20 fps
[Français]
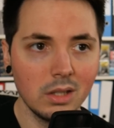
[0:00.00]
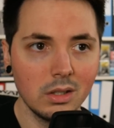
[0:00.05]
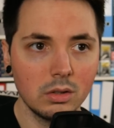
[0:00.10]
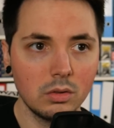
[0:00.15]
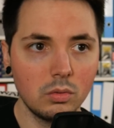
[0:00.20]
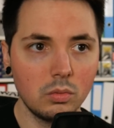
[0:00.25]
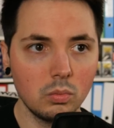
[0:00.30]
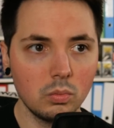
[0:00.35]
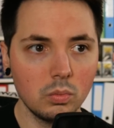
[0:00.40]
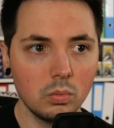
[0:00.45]

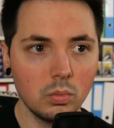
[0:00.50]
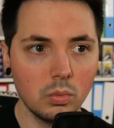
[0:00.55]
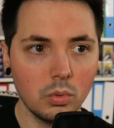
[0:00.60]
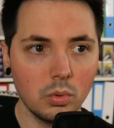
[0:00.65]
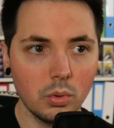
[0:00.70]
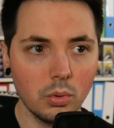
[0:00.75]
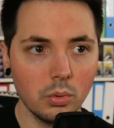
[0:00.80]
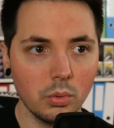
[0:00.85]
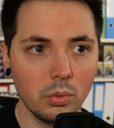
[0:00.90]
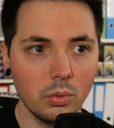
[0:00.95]

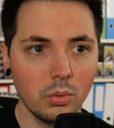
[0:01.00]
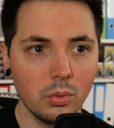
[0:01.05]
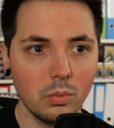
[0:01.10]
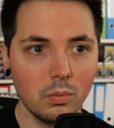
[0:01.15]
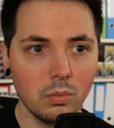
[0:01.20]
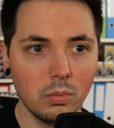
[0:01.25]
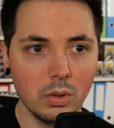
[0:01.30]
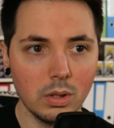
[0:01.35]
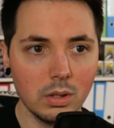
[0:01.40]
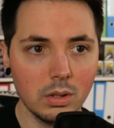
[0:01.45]
Donc,
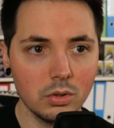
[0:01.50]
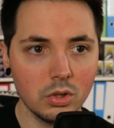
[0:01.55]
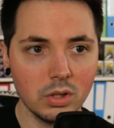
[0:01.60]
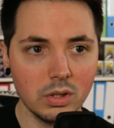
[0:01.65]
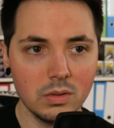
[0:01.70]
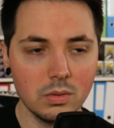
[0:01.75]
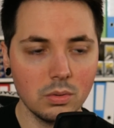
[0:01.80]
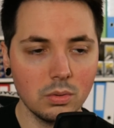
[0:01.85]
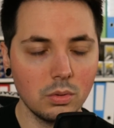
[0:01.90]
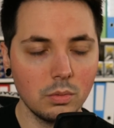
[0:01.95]
voilà, je
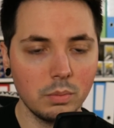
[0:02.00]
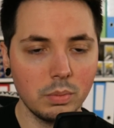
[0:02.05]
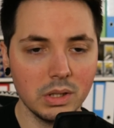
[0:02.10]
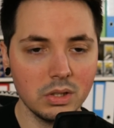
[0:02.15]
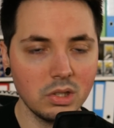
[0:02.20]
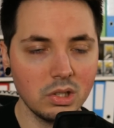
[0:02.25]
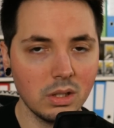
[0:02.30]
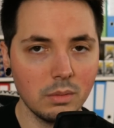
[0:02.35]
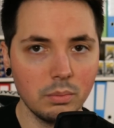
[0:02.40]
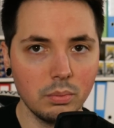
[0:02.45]
risque de
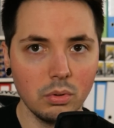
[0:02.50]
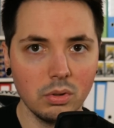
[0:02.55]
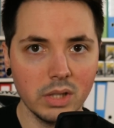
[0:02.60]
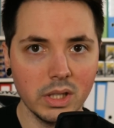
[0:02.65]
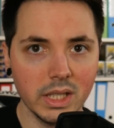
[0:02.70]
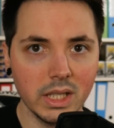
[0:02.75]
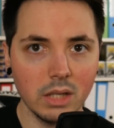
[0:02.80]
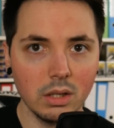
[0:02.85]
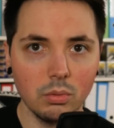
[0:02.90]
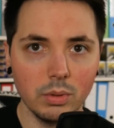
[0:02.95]
partir un peu en
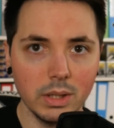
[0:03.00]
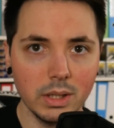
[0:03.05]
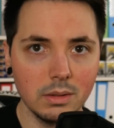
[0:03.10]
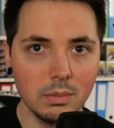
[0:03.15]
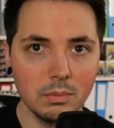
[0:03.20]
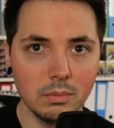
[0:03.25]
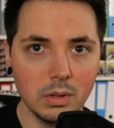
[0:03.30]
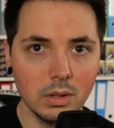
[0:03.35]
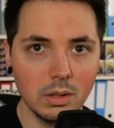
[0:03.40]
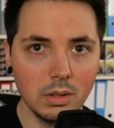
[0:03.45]
cacahuète,
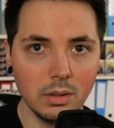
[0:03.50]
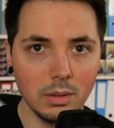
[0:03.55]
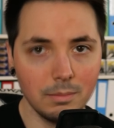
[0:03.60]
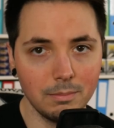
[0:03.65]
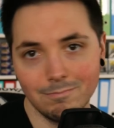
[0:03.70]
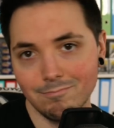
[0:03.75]
mais